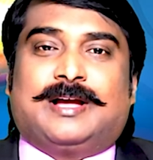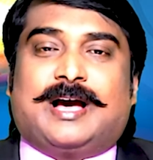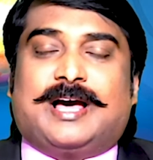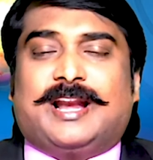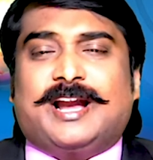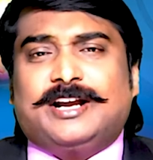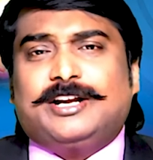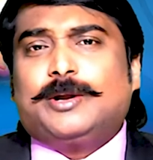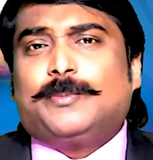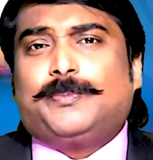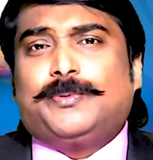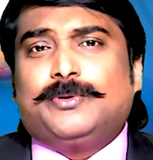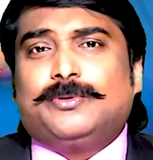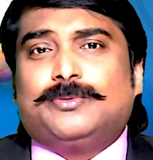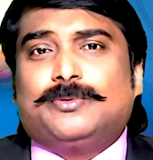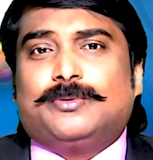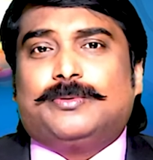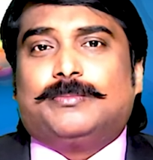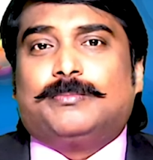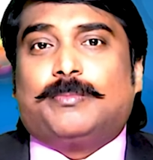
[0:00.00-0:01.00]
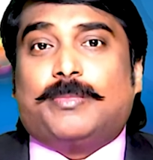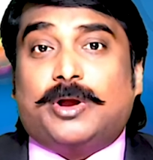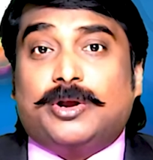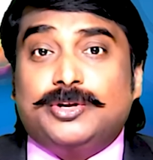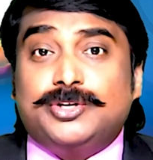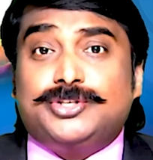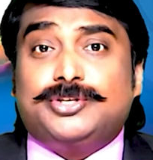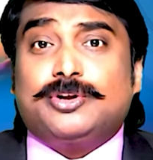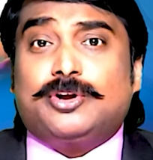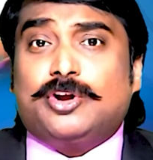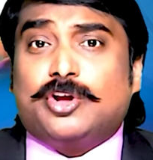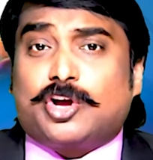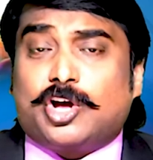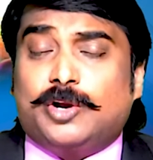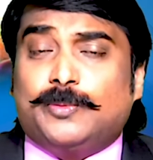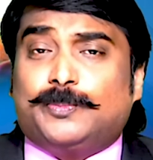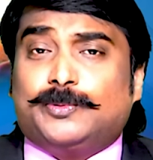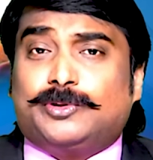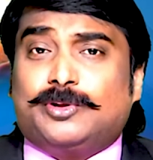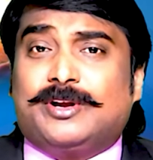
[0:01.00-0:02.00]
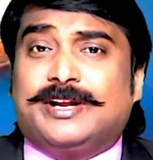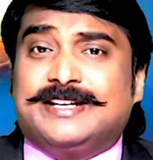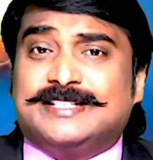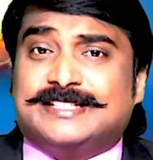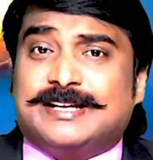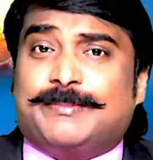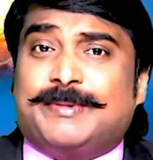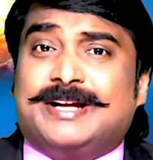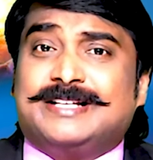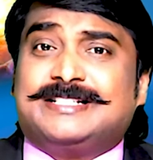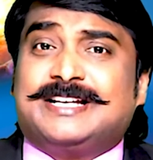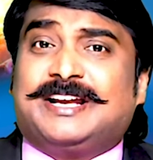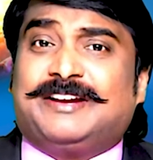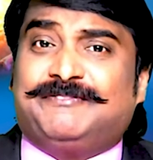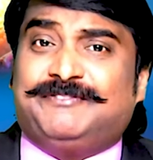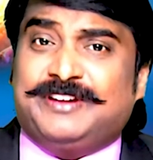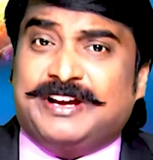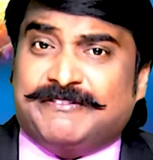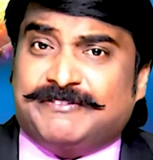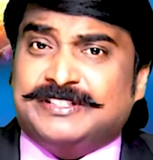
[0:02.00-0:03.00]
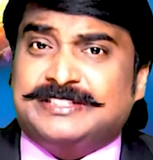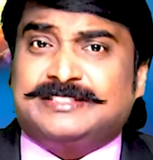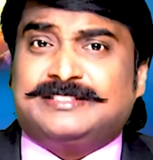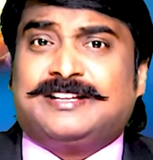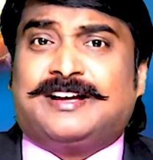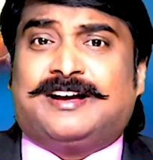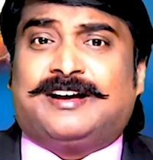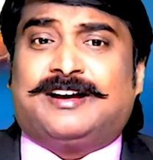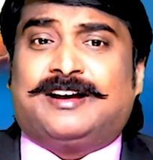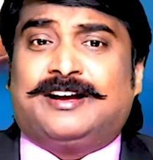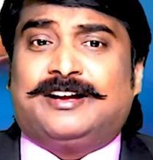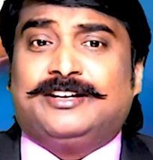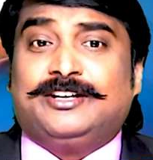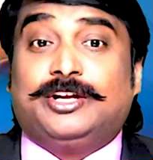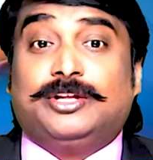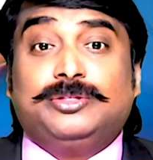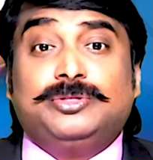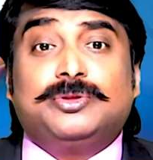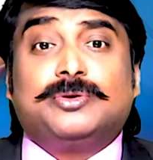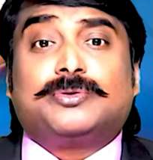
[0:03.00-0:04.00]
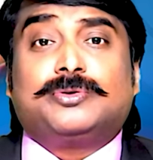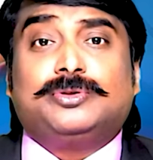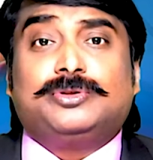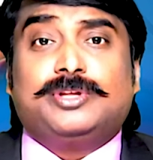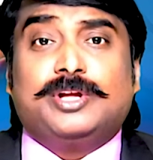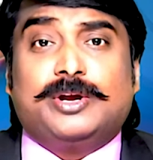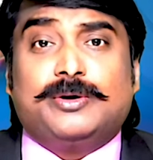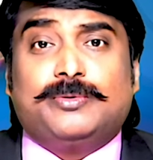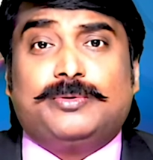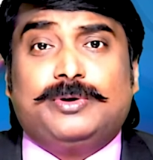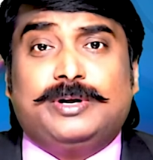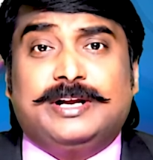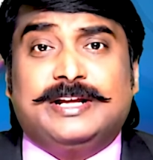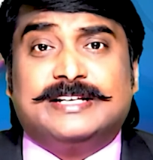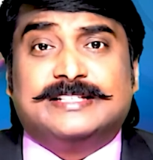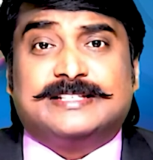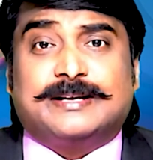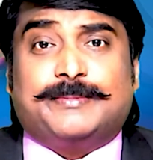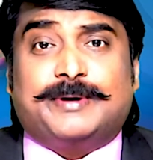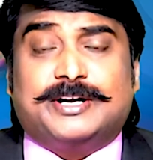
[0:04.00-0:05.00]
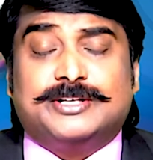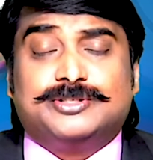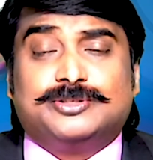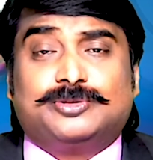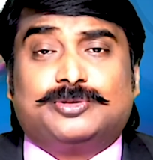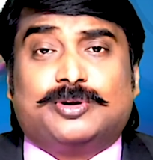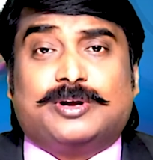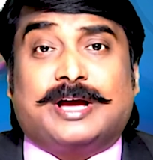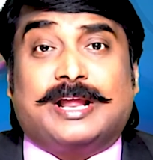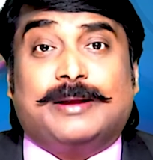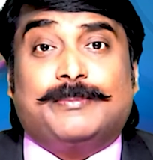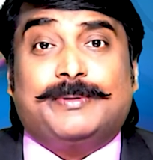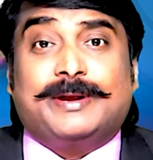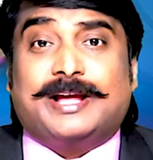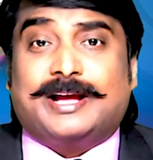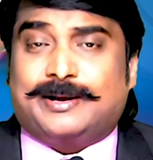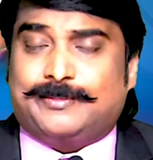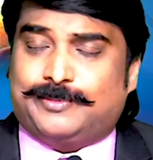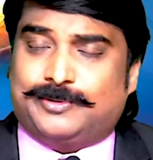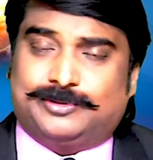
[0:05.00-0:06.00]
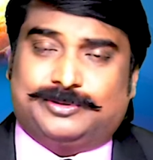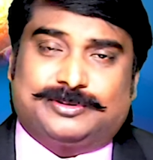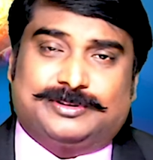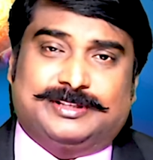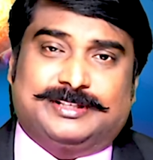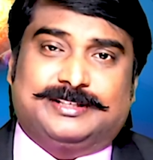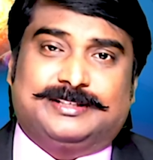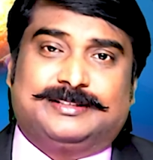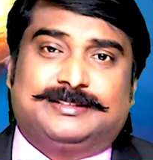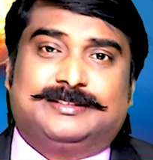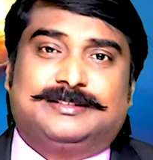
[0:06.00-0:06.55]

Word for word: అలాంటప్పుడు మనుషులను కలుపుతున్న ఈ సమాచార వ్యవస్థ ఎందుకు దేవుణ్ణి ఈ సమాజంతో కలపలేకపోతుంది